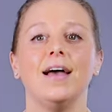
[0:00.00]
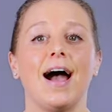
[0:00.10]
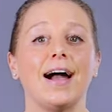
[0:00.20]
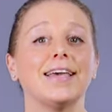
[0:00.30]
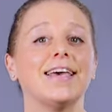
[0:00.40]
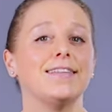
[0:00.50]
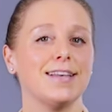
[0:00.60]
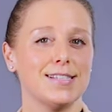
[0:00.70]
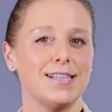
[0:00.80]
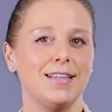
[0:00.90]
Anche i
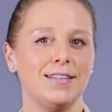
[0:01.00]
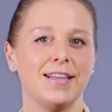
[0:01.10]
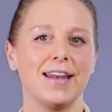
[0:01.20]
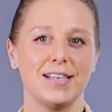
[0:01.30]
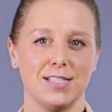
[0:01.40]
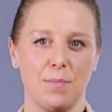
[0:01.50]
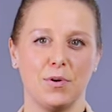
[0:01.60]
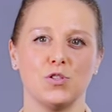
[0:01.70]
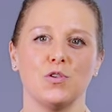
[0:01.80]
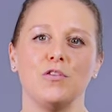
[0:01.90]
tassi di interesse
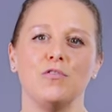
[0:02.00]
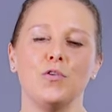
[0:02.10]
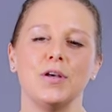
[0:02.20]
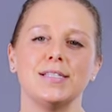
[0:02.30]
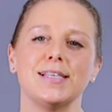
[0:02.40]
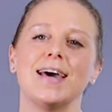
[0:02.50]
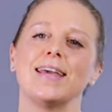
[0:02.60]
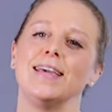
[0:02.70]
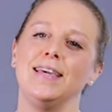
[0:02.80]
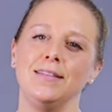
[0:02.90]
possono
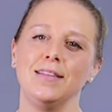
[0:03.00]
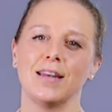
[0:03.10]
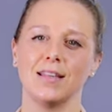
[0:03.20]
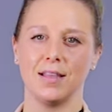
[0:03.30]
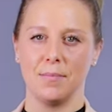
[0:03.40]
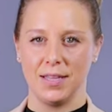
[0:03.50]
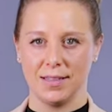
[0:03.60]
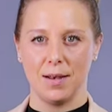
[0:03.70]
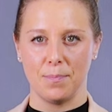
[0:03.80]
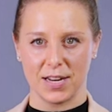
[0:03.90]
influenzare
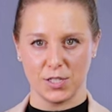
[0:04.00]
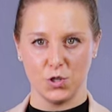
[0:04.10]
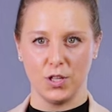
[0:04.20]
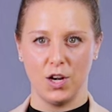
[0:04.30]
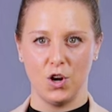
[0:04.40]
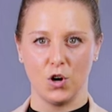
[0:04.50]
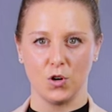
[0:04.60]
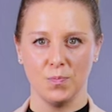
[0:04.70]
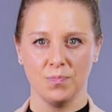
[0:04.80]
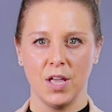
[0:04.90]
indirettamente il prezzo
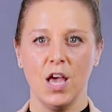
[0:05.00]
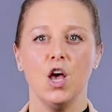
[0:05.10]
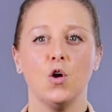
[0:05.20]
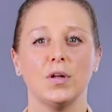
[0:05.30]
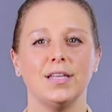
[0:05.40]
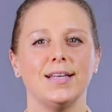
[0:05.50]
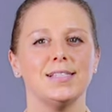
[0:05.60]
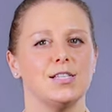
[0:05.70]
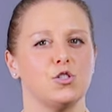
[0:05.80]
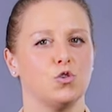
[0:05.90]
dell'oro. Quando i
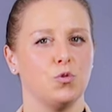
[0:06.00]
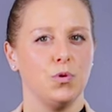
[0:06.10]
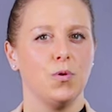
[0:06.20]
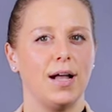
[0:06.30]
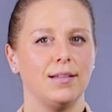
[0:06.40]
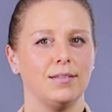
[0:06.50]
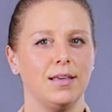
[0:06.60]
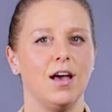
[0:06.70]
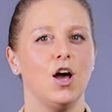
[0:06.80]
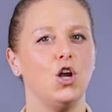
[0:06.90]
tassi sono più
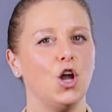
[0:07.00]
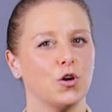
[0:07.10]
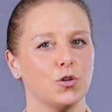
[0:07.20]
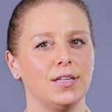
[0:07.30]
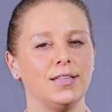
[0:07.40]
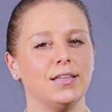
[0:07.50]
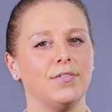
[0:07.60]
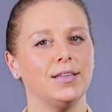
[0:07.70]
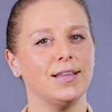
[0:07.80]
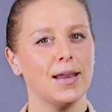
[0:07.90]
alti, l'oro tende a
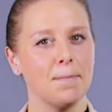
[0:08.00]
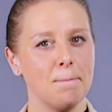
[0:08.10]
diventare